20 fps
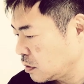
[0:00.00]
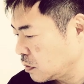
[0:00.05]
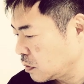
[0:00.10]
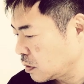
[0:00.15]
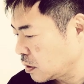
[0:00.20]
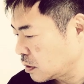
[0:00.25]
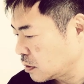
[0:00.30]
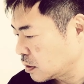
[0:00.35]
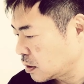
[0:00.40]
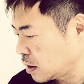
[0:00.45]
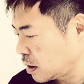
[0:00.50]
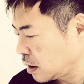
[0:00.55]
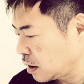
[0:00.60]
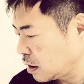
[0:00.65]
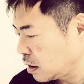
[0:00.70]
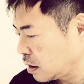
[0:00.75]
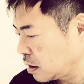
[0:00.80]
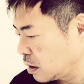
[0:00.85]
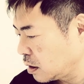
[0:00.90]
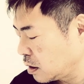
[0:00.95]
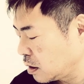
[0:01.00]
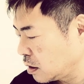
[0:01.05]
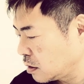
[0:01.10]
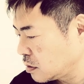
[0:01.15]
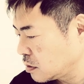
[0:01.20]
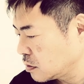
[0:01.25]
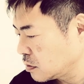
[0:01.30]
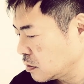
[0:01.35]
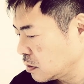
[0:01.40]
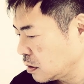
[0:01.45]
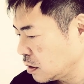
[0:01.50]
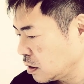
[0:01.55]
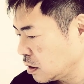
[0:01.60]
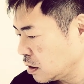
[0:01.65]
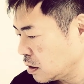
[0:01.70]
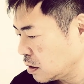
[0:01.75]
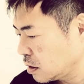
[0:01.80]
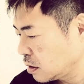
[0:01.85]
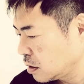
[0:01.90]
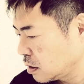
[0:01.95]
色カルテ」えー、10位
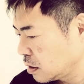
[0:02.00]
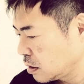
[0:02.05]
が「